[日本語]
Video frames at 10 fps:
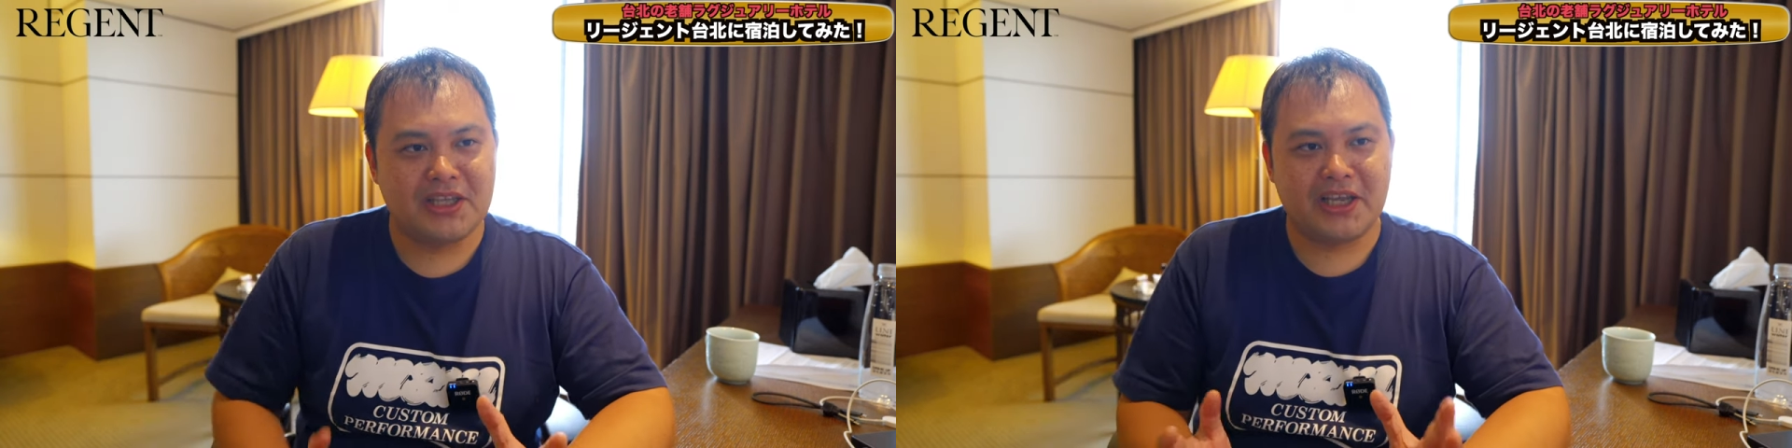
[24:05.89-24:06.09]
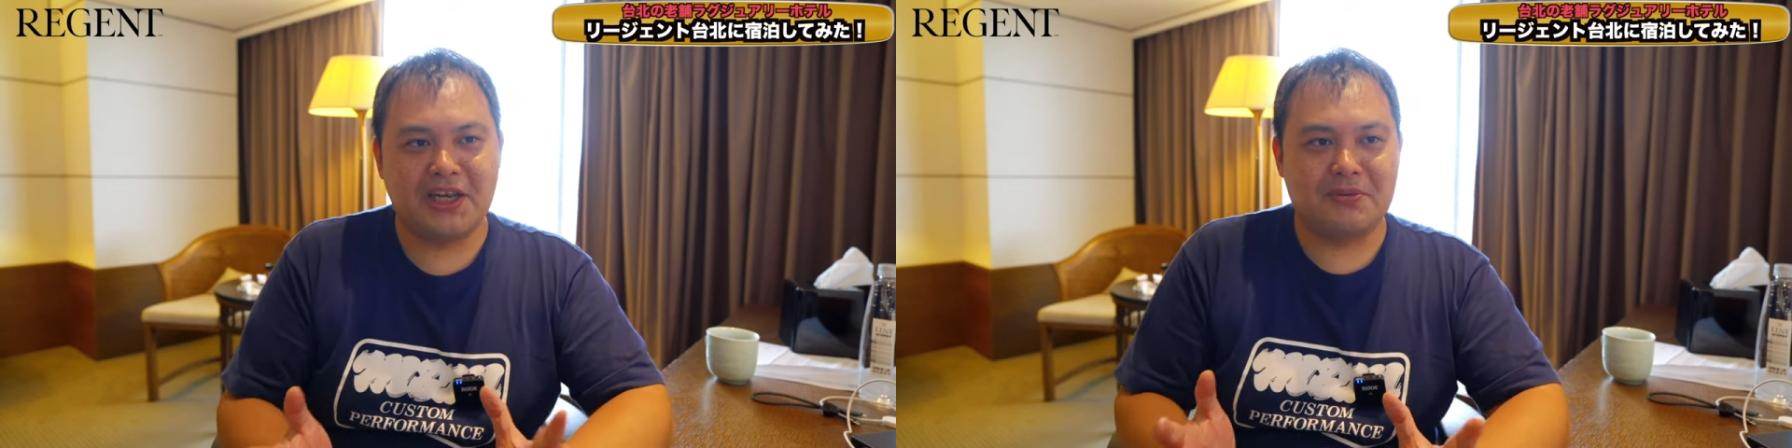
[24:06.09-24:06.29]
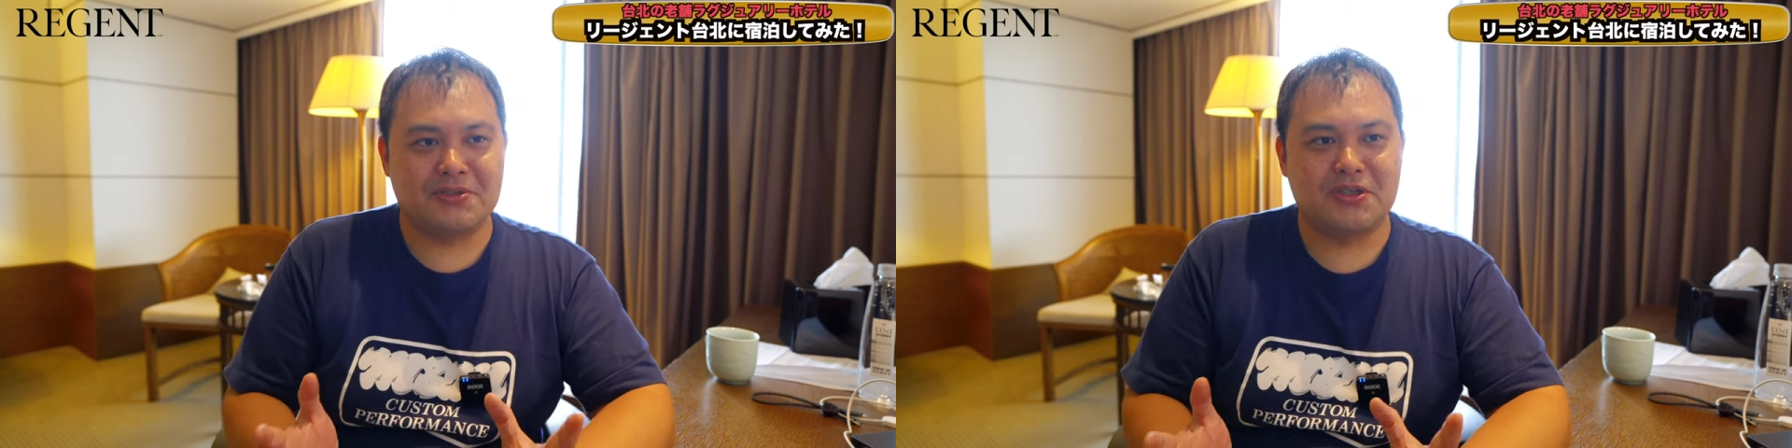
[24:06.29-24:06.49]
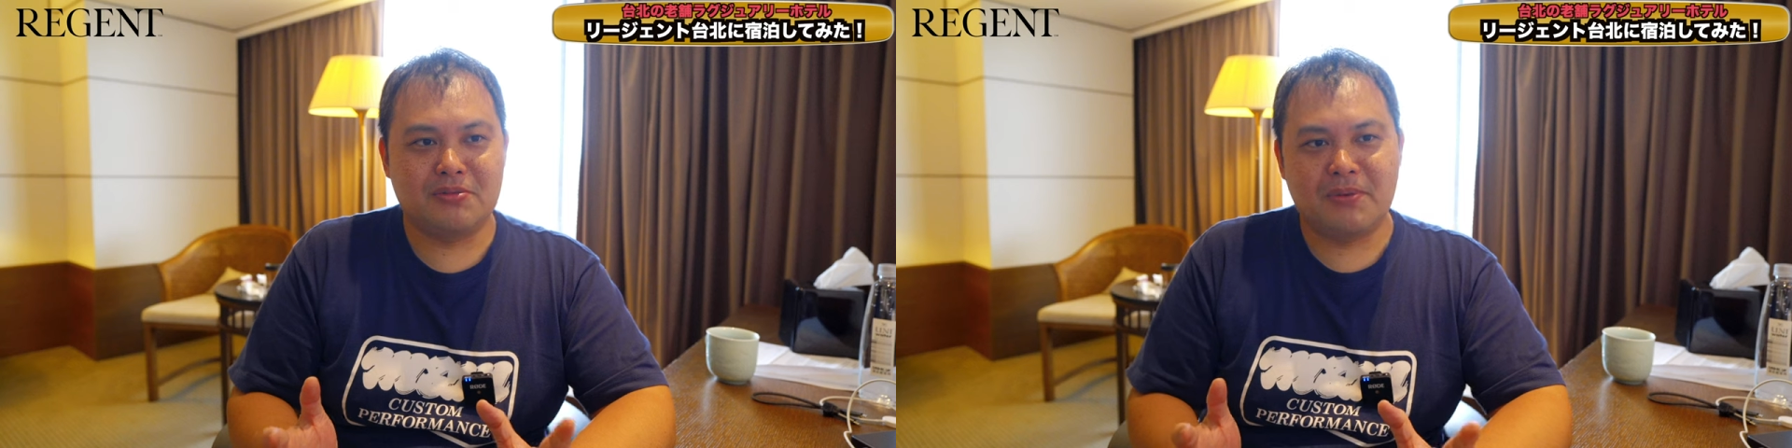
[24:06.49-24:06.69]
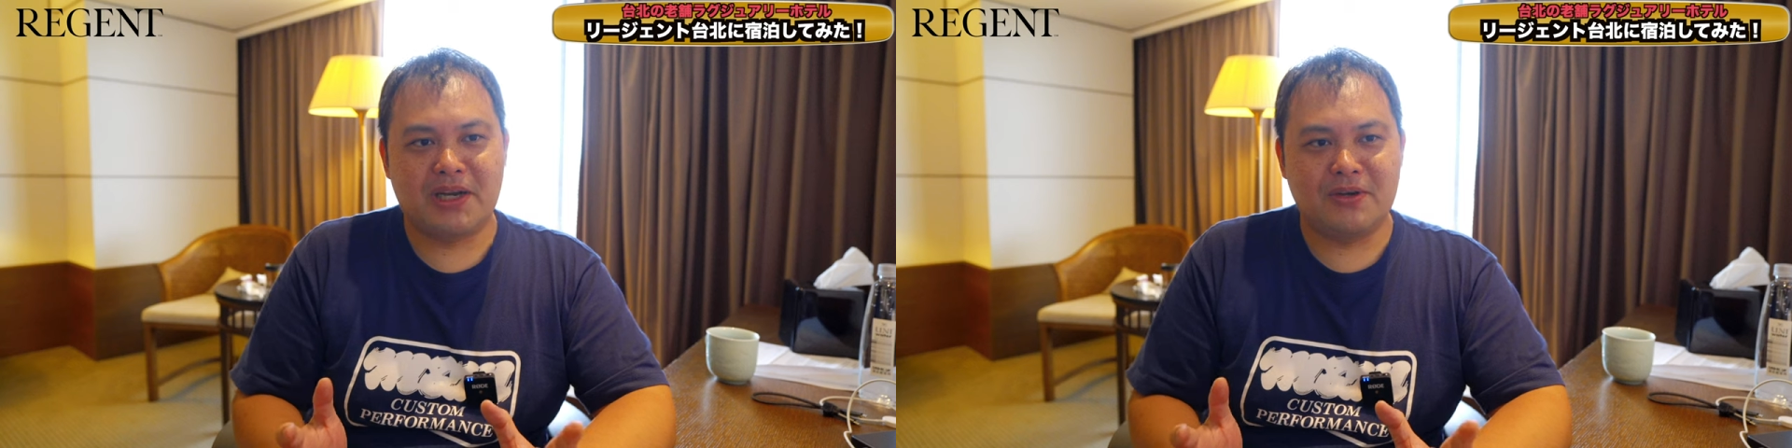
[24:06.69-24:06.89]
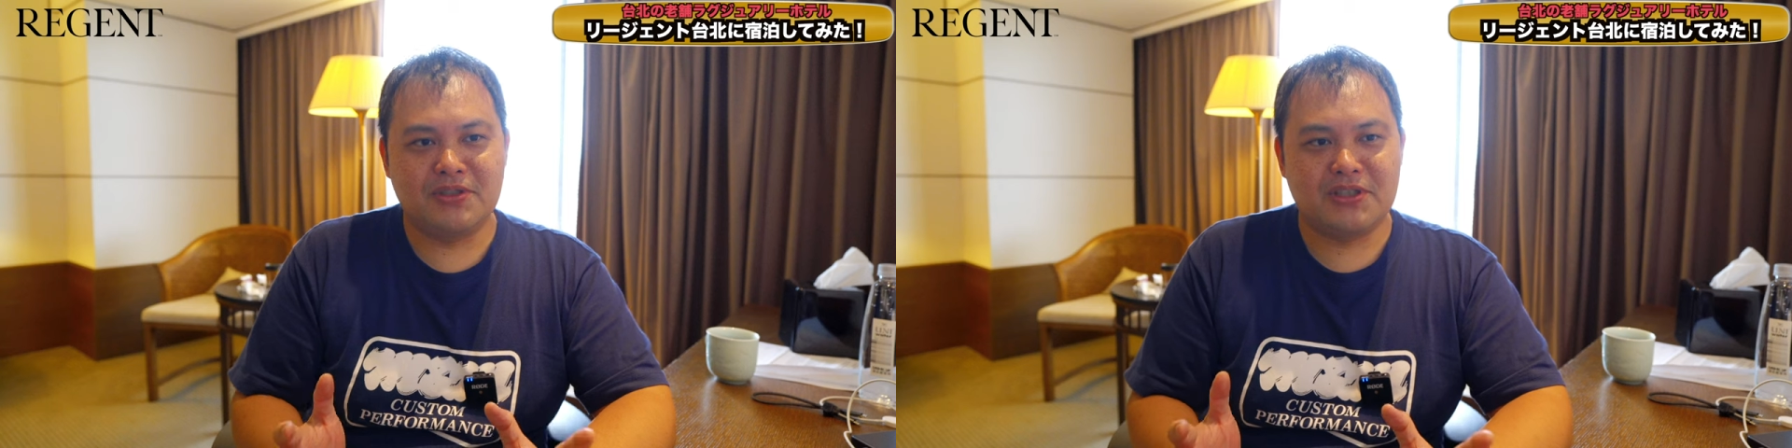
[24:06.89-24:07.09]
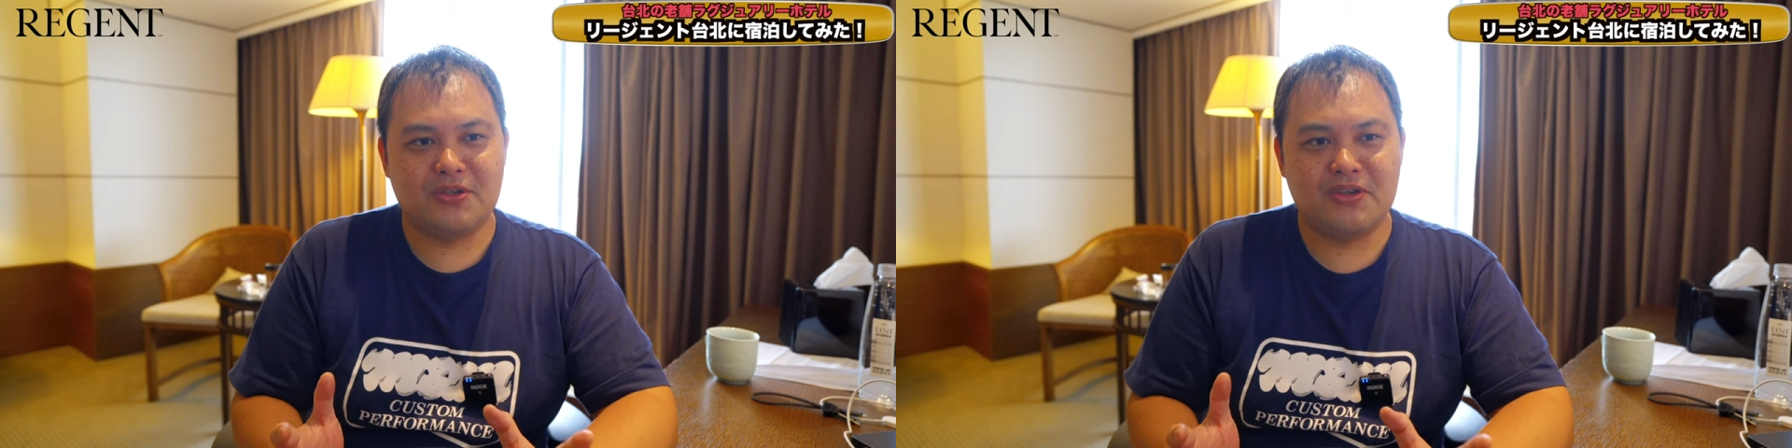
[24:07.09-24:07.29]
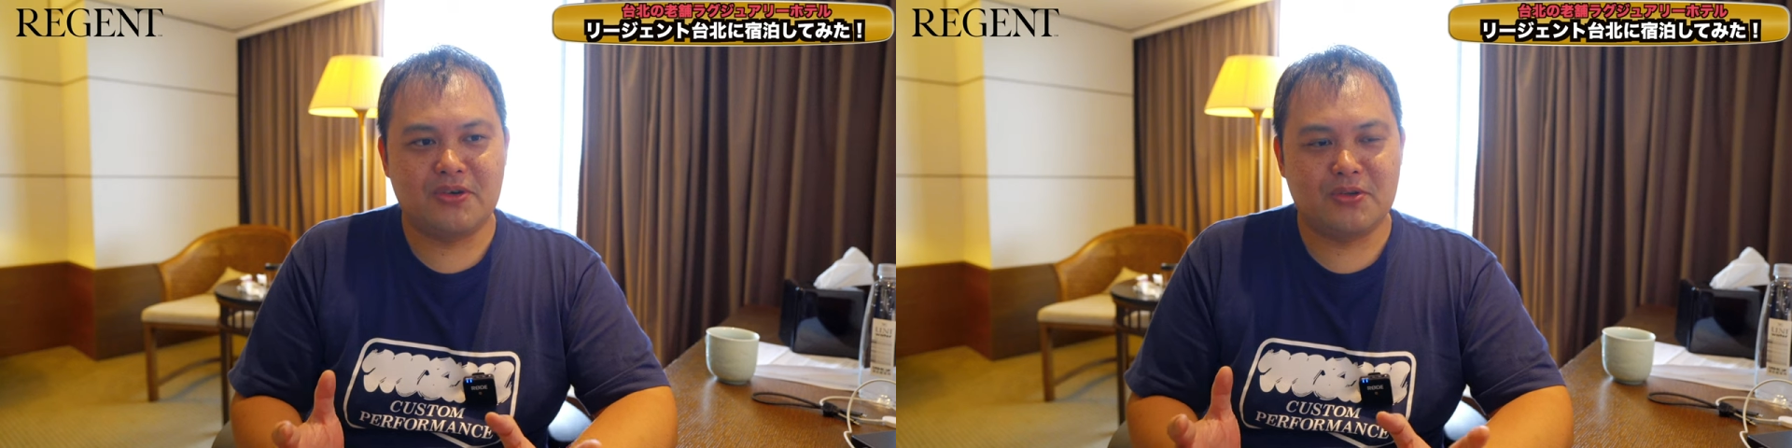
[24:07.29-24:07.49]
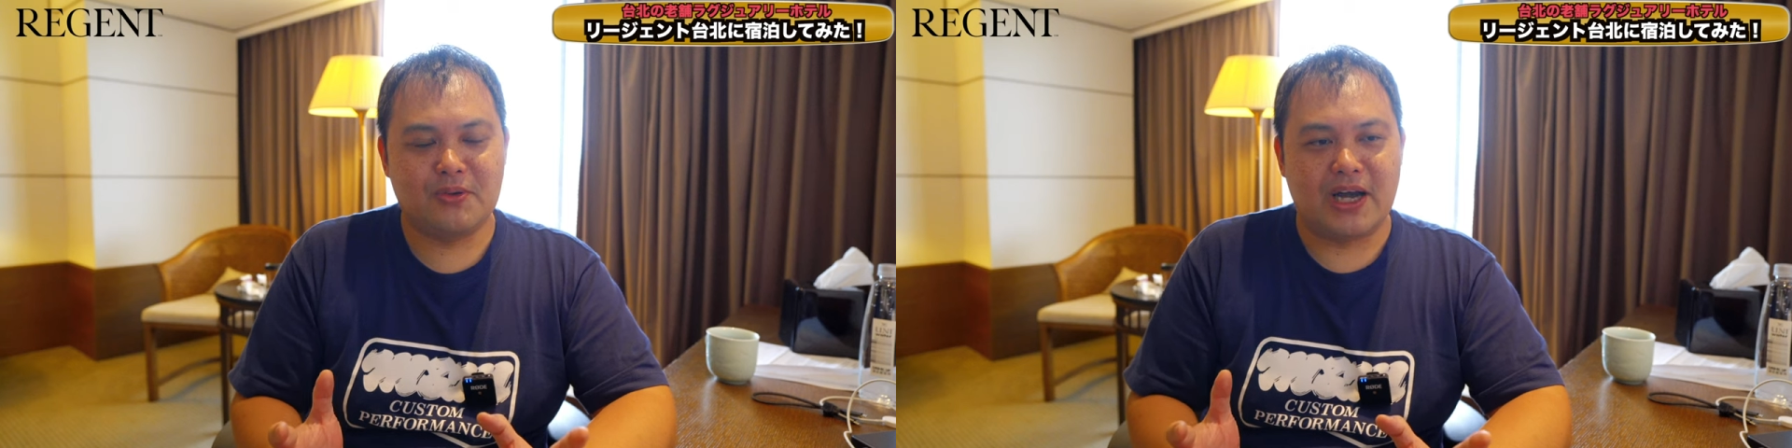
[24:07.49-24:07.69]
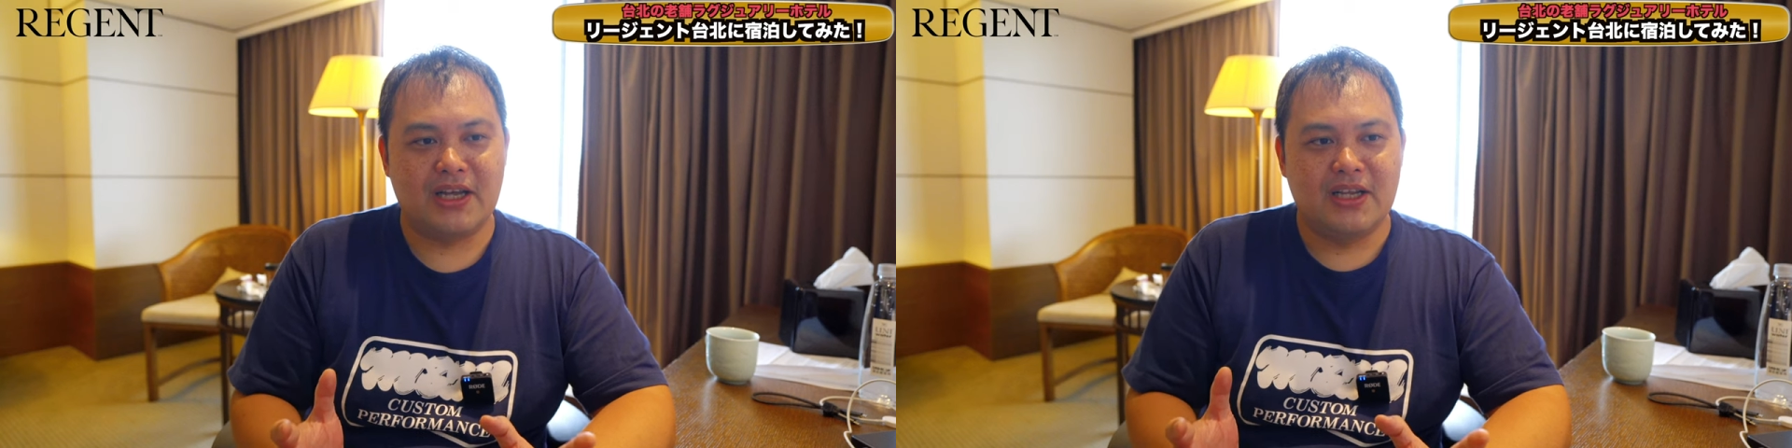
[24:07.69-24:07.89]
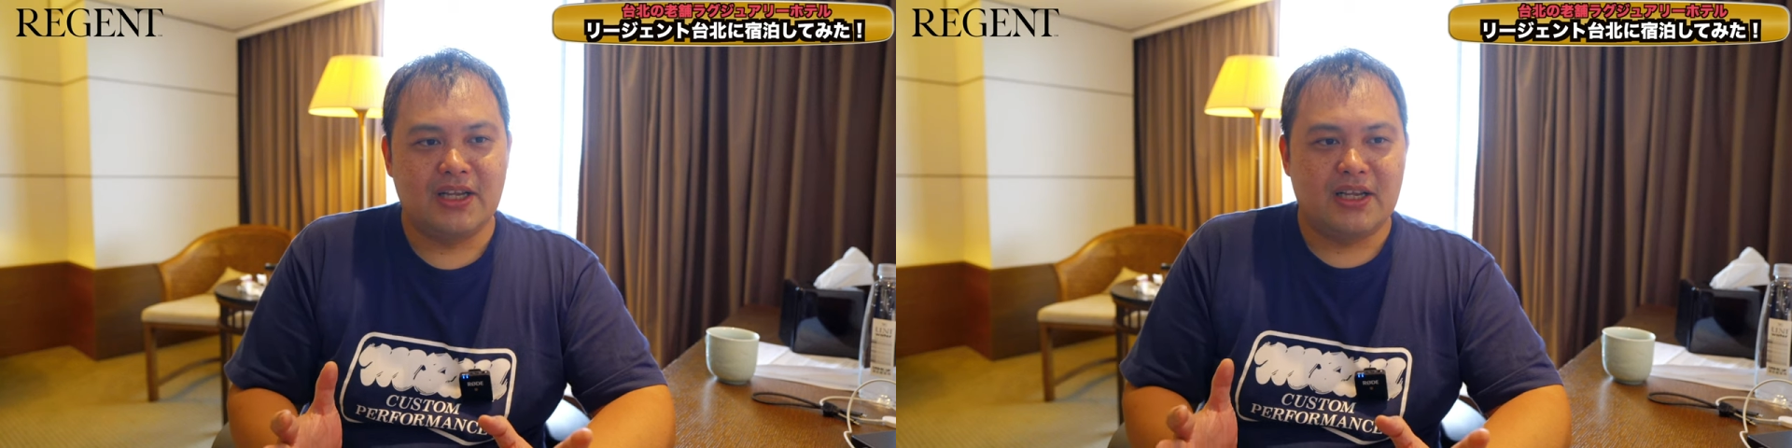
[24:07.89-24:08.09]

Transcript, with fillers: なければそのままラウンジのことは、